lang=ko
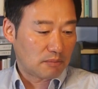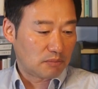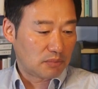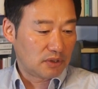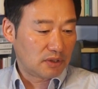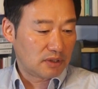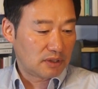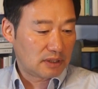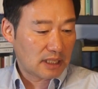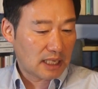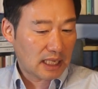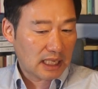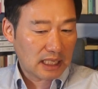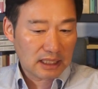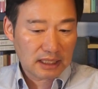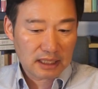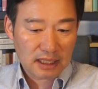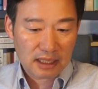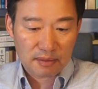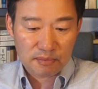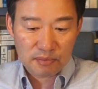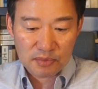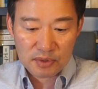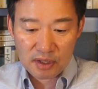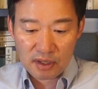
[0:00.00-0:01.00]
문재인
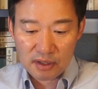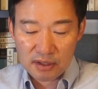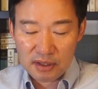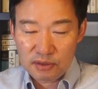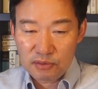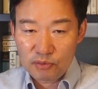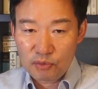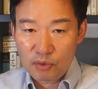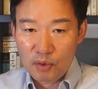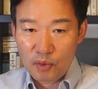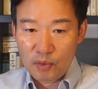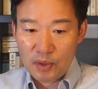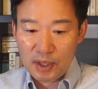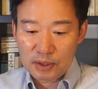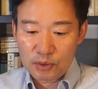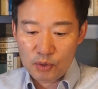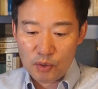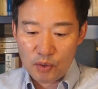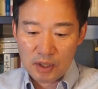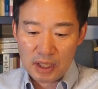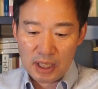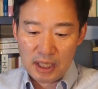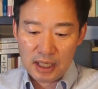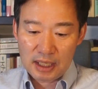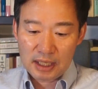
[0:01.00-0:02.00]
김정은
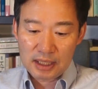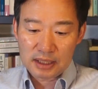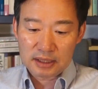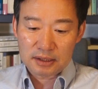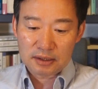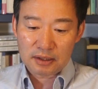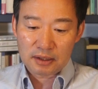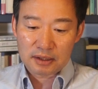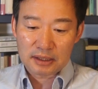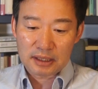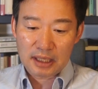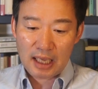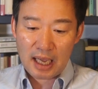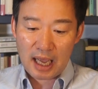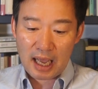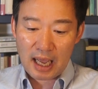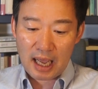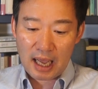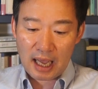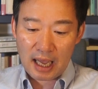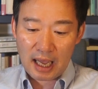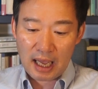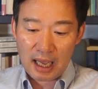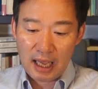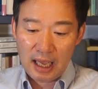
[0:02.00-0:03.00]
회동이
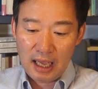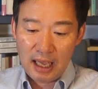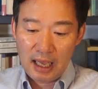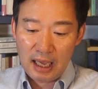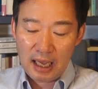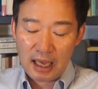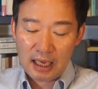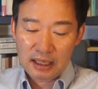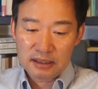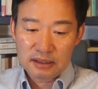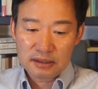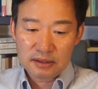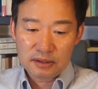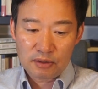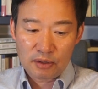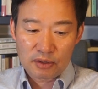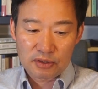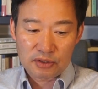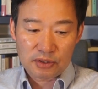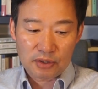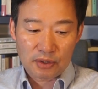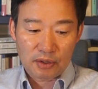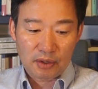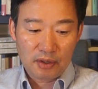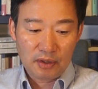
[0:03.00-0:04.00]
있었다. 하는
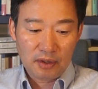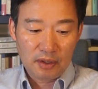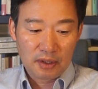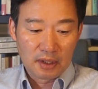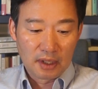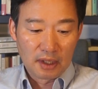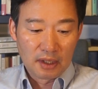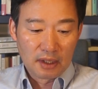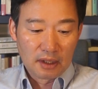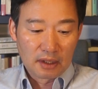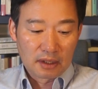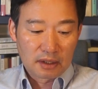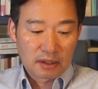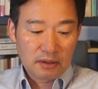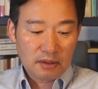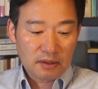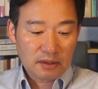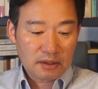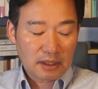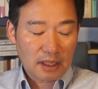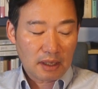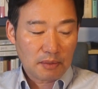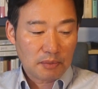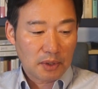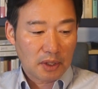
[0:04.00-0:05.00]
거죠.
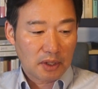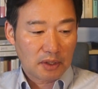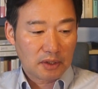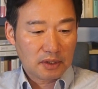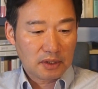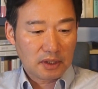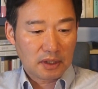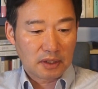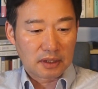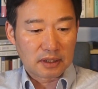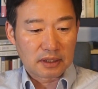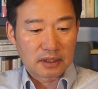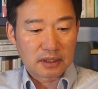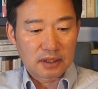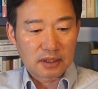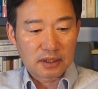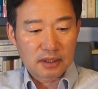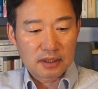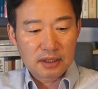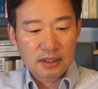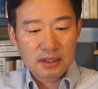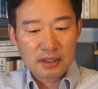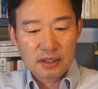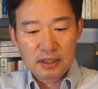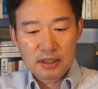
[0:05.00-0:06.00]
그렇다면은
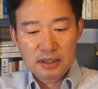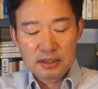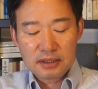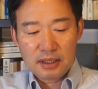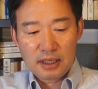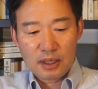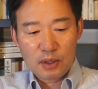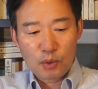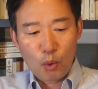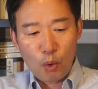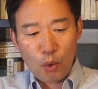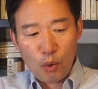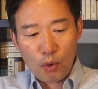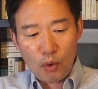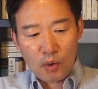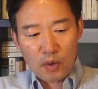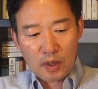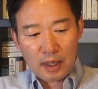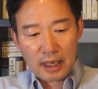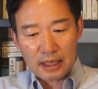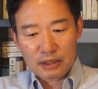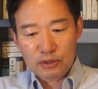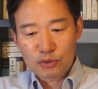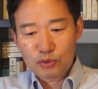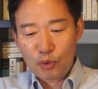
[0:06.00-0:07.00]
이, 이제 요걸
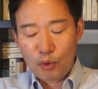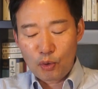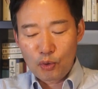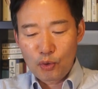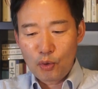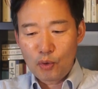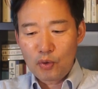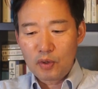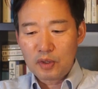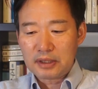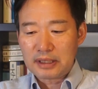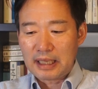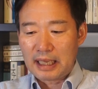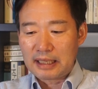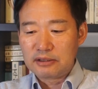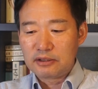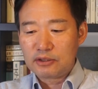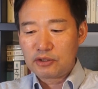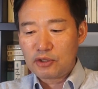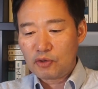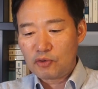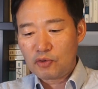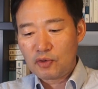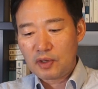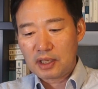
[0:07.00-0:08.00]
가지고 요걸
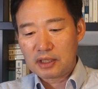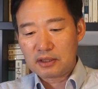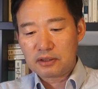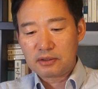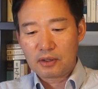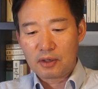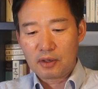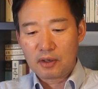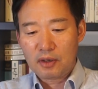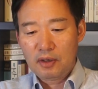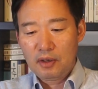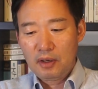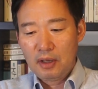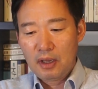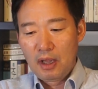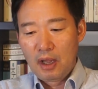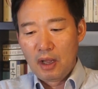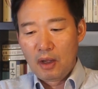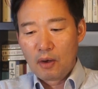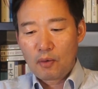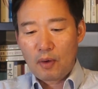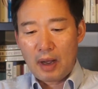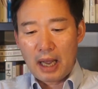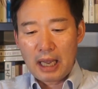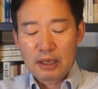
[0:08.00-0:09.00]
단서로 해서
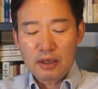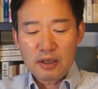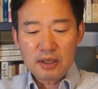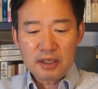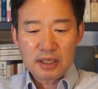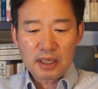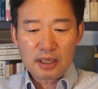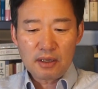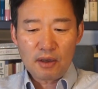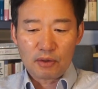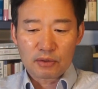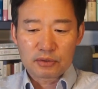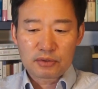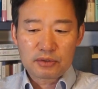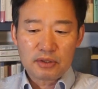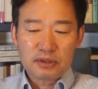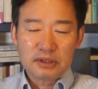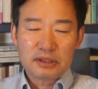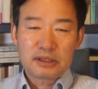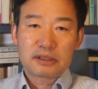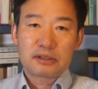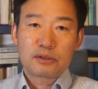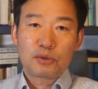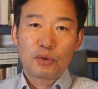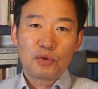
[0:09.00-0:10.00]
과연 이게
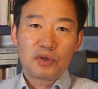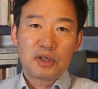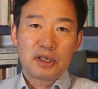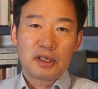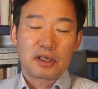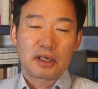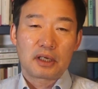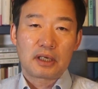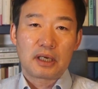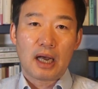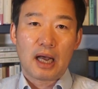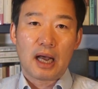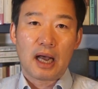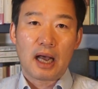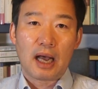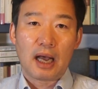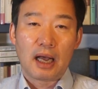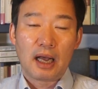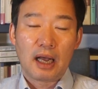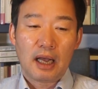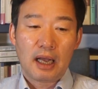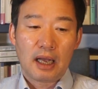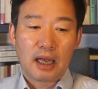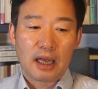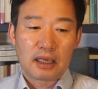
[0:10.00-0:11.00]
어떤 스토리일까?
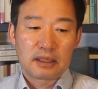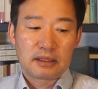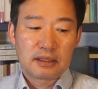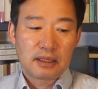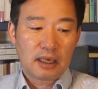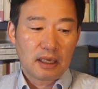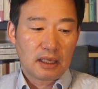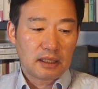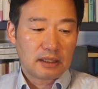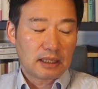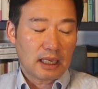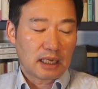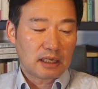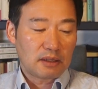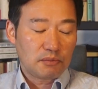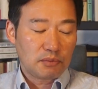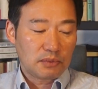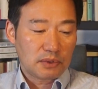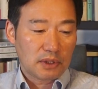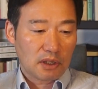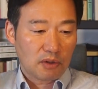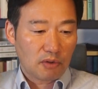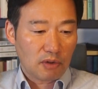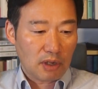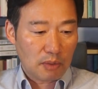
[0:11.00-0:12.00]
아, 제가
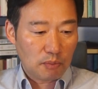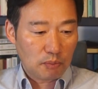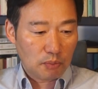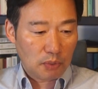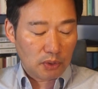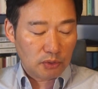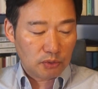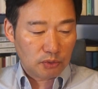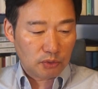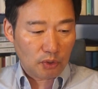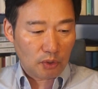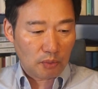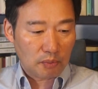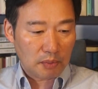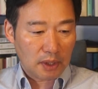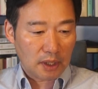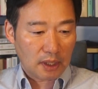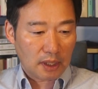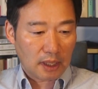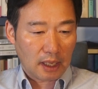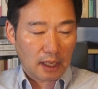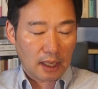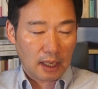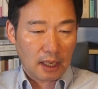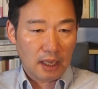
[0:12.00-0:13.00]
나름대로 한번 좀
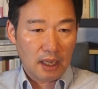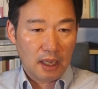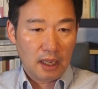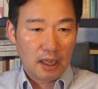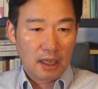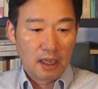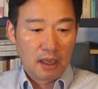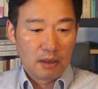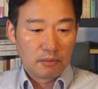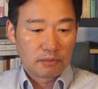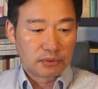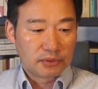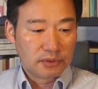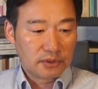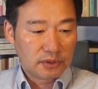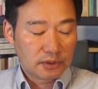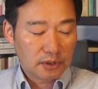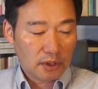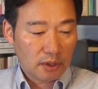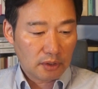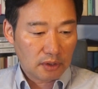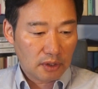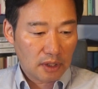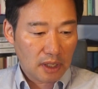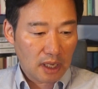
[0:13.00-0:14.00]
이렇게
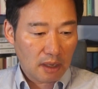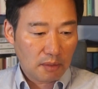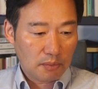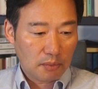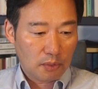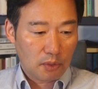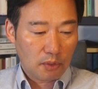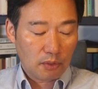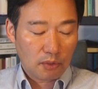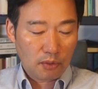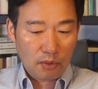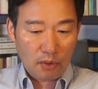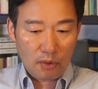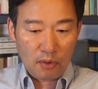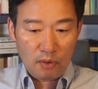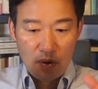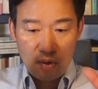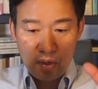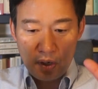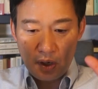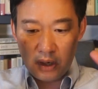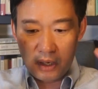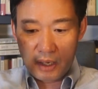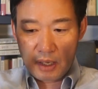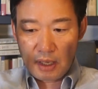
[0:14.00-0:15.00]
분석을
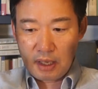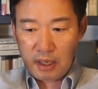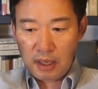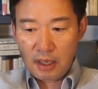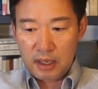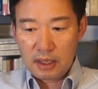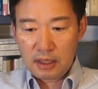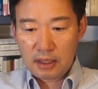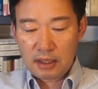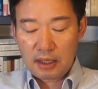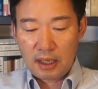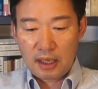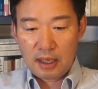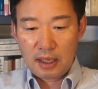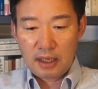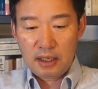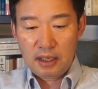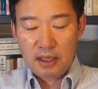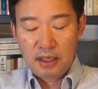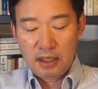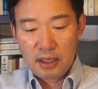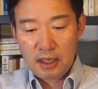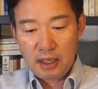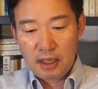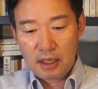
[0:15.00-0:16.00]
해보고 에,
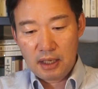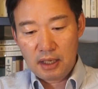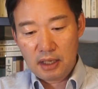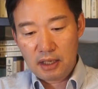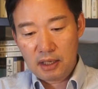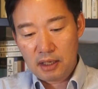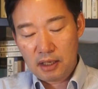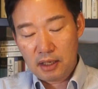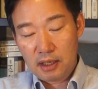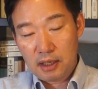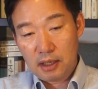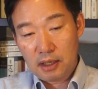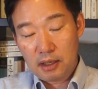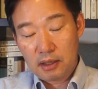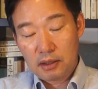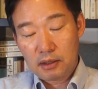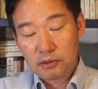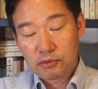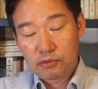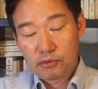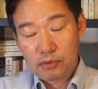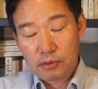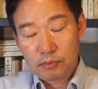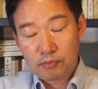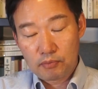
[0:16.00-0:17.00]
이게 에,
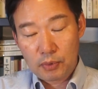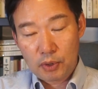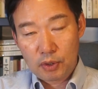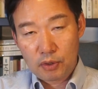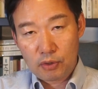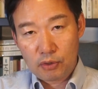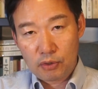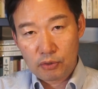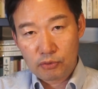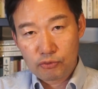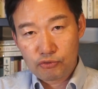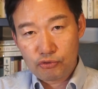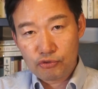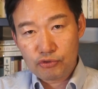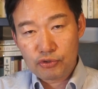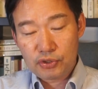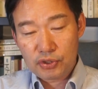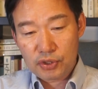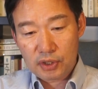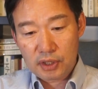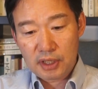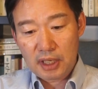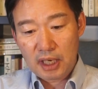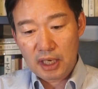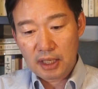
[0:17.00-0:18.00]
뭐
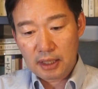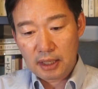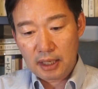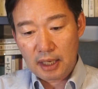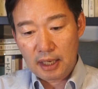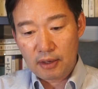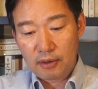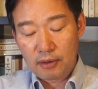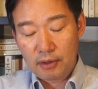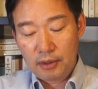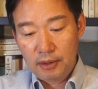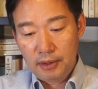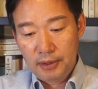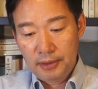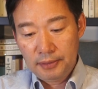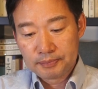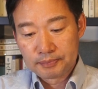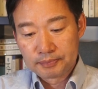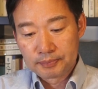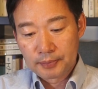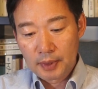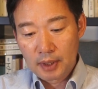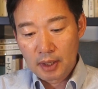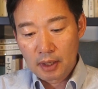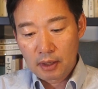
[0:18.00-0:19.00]
추측이랄까요?
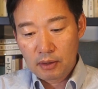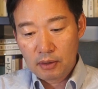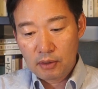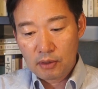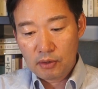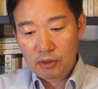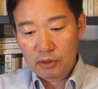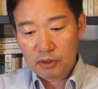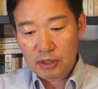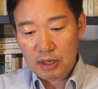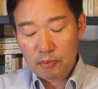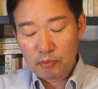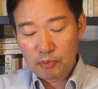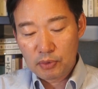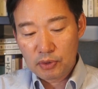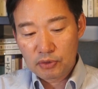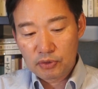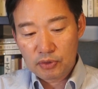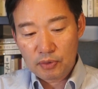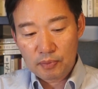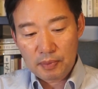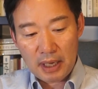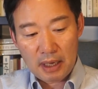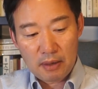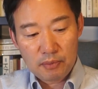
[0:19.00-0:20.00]
그런 걸 한번
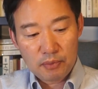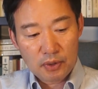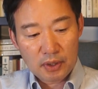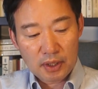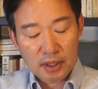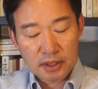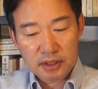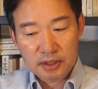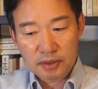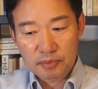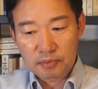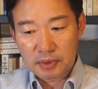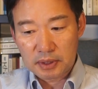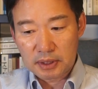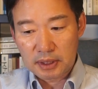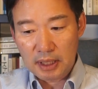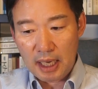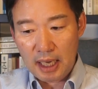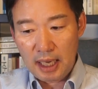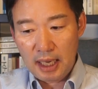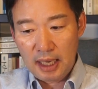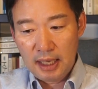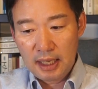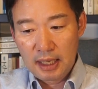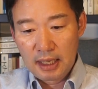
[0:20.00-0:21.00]
좀
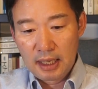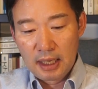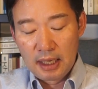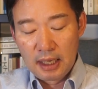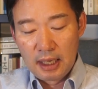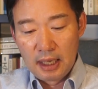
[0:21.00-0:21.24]
해보겠습니다.